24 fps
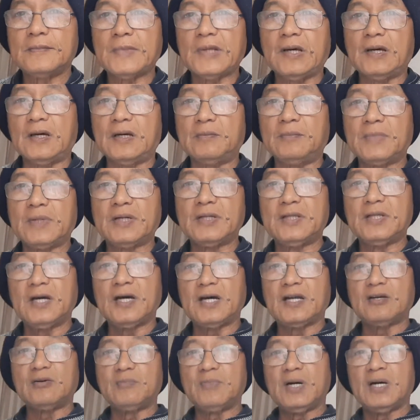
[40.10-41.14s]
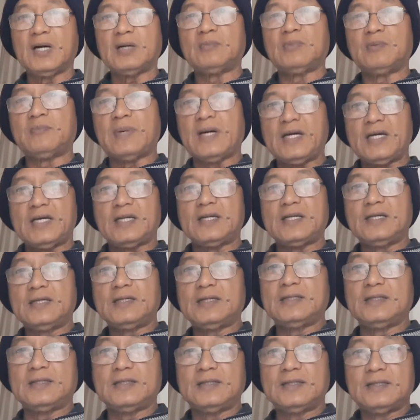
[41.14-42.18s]
Uh, ah, maganda araw mga kababayan.
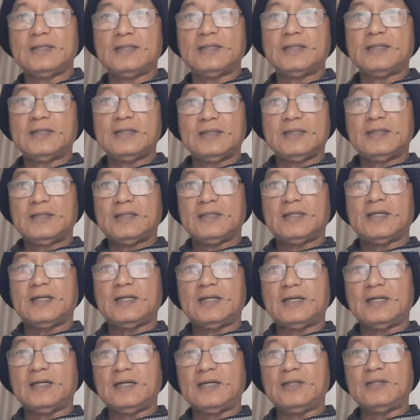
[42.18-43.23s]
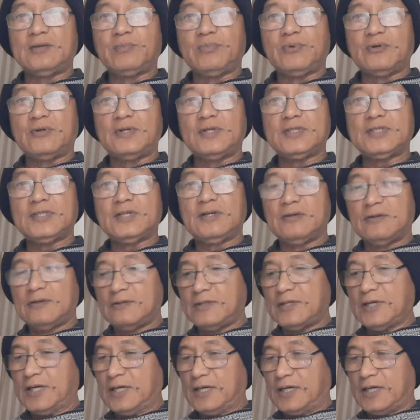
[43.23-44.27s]
Uh, ito po ulit si
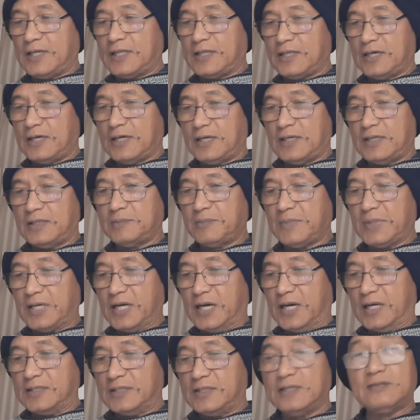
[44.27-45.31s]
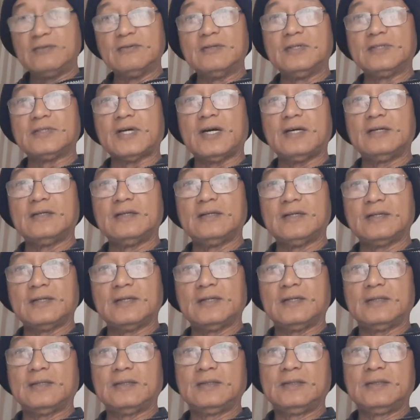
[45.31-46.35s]
Lolo Don at uh, maghahatid ulit tayo ng
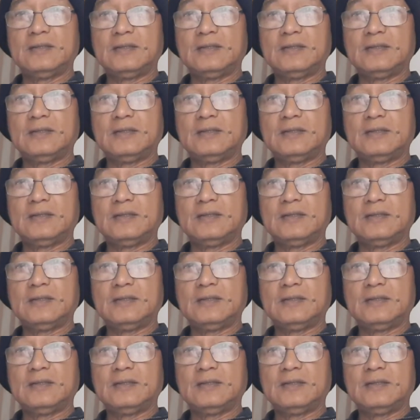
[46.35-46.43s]
uh,